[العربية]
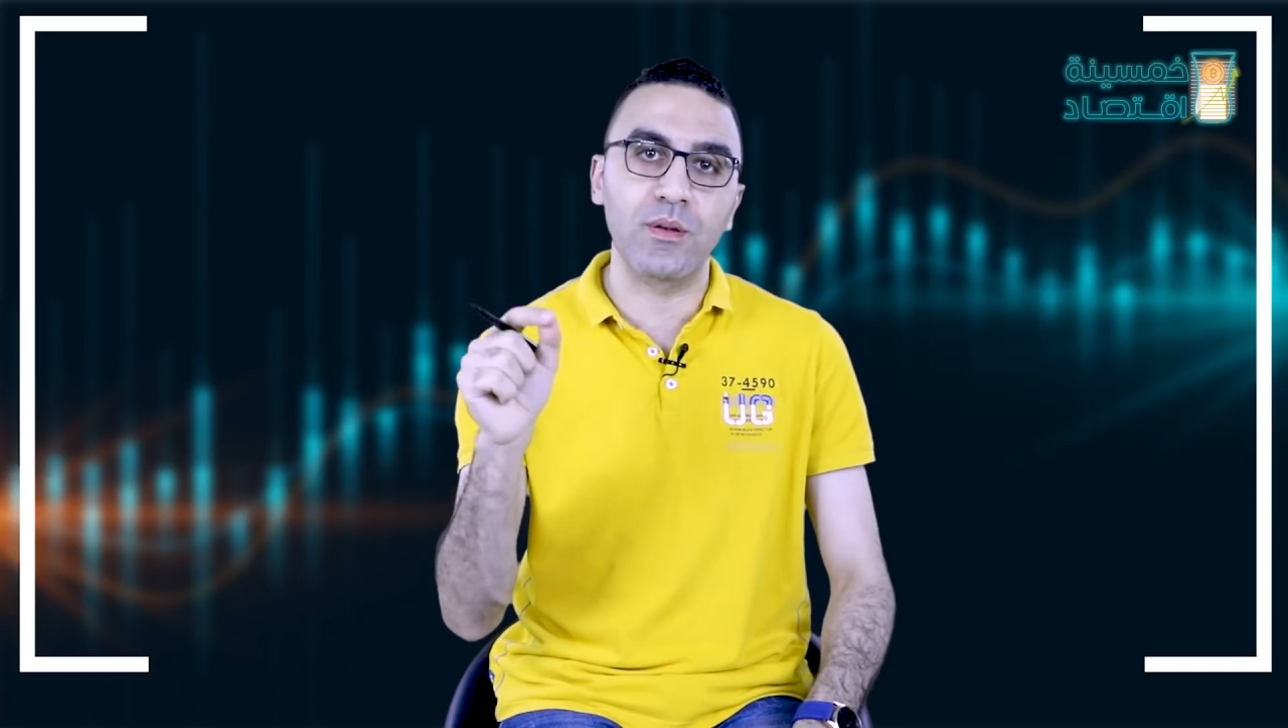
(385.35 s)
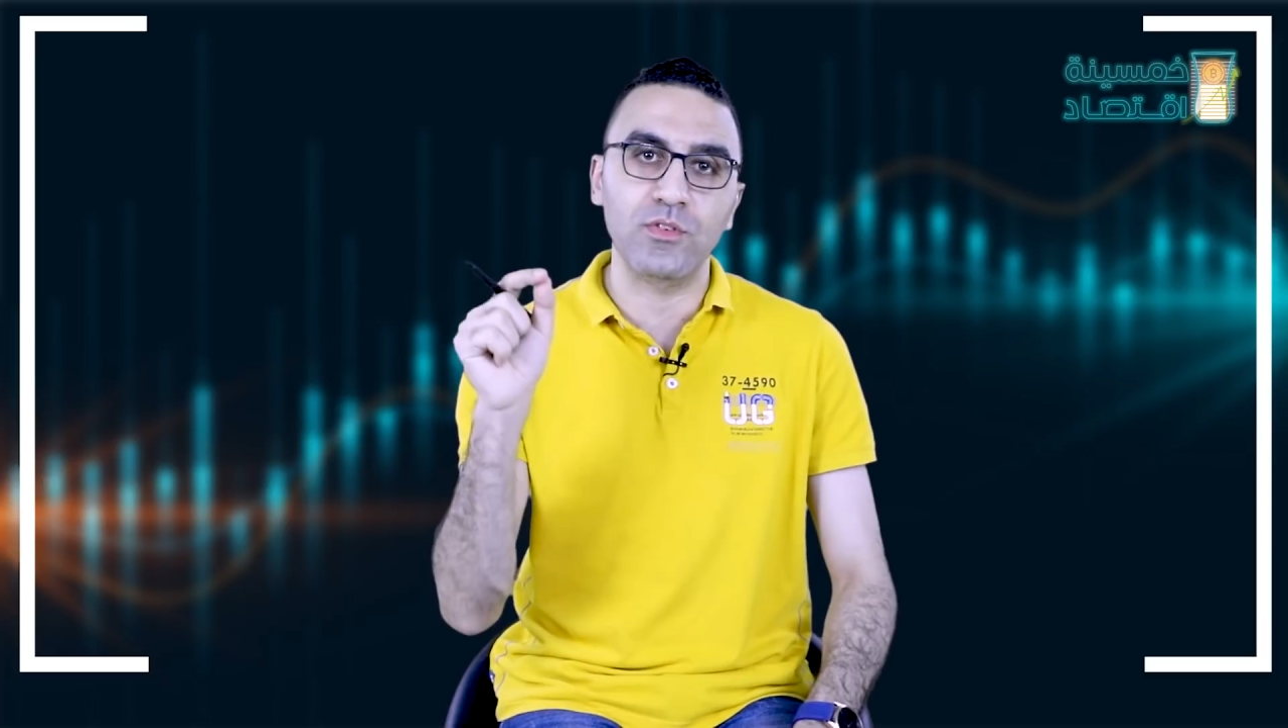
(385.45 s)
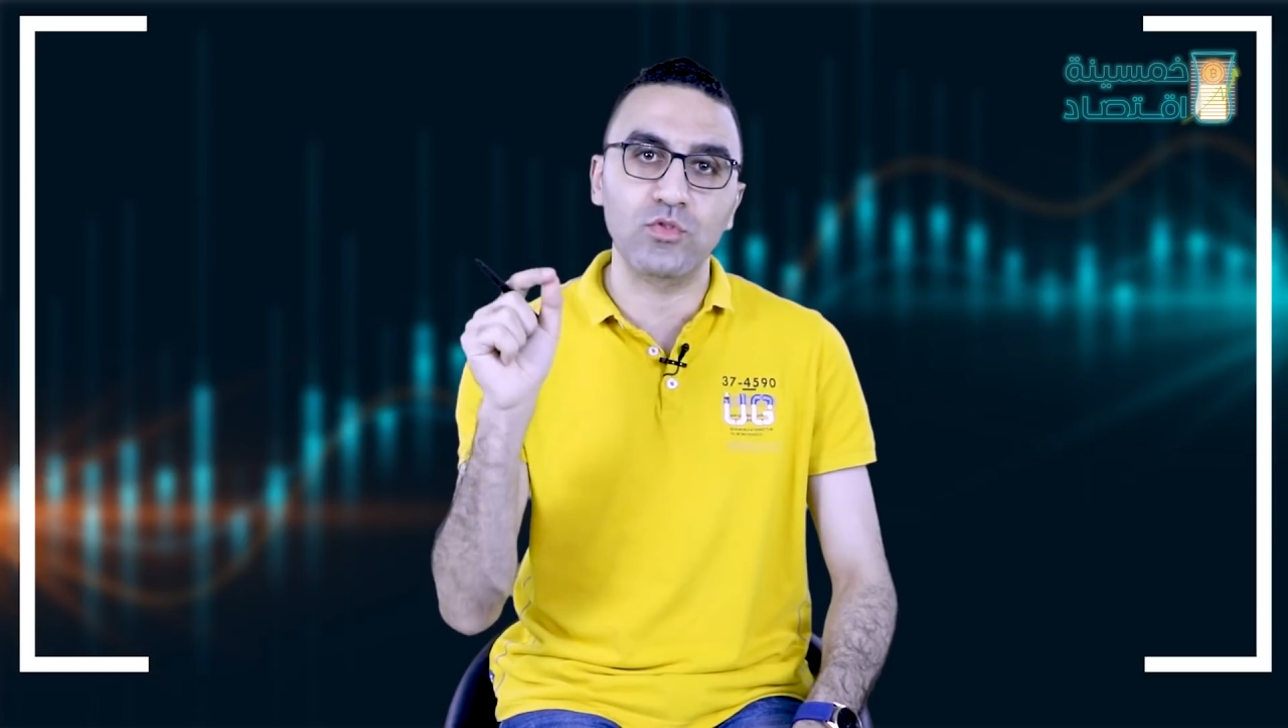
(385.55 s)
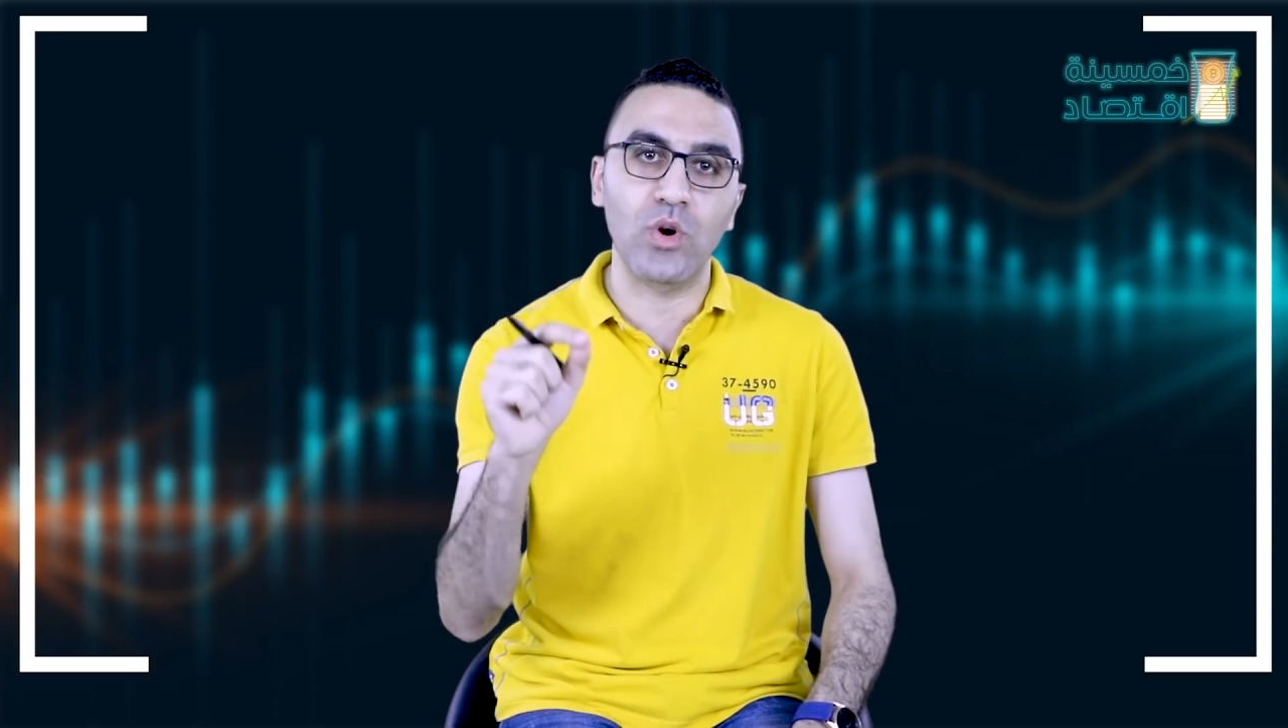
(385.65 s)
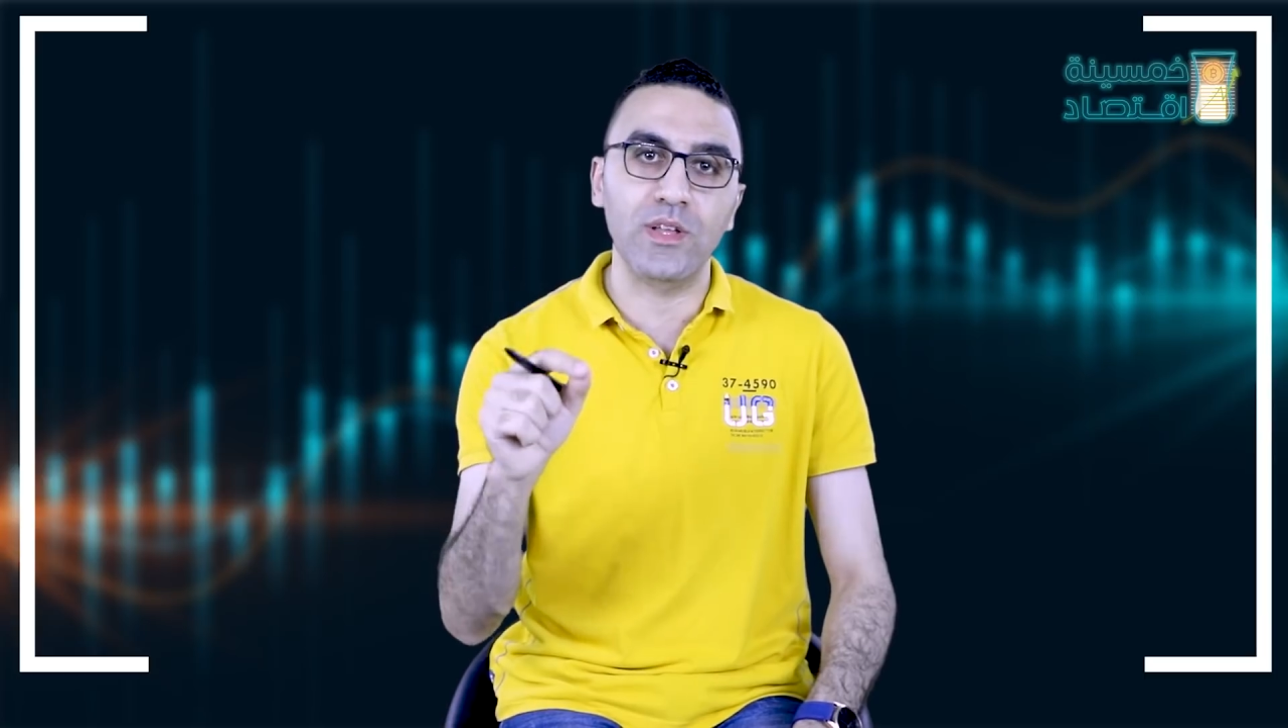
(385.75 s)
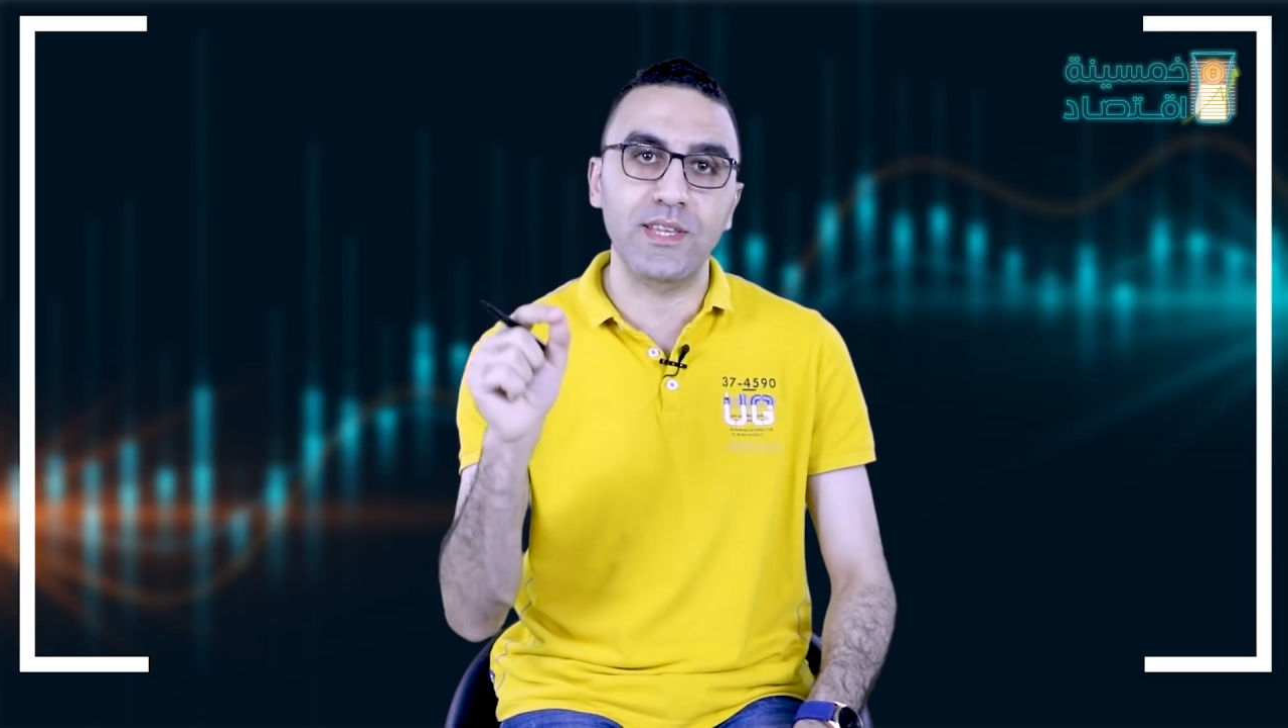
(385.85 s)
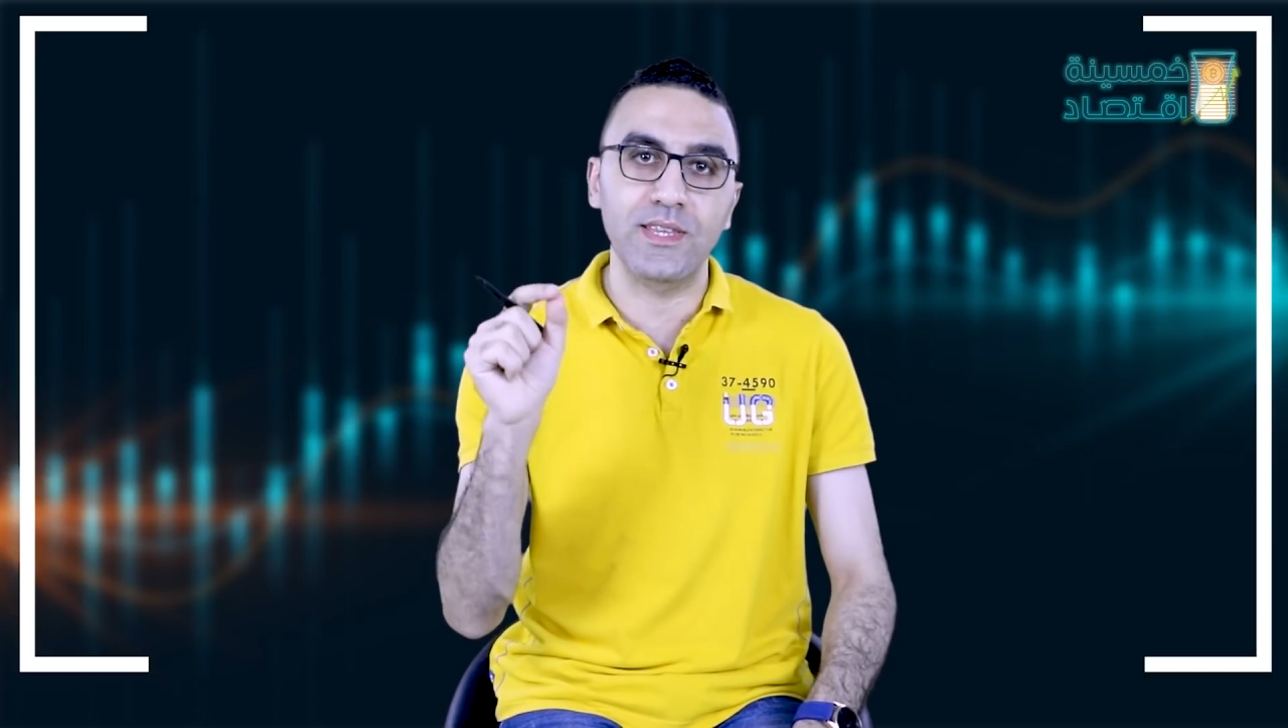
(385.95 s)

المصوغات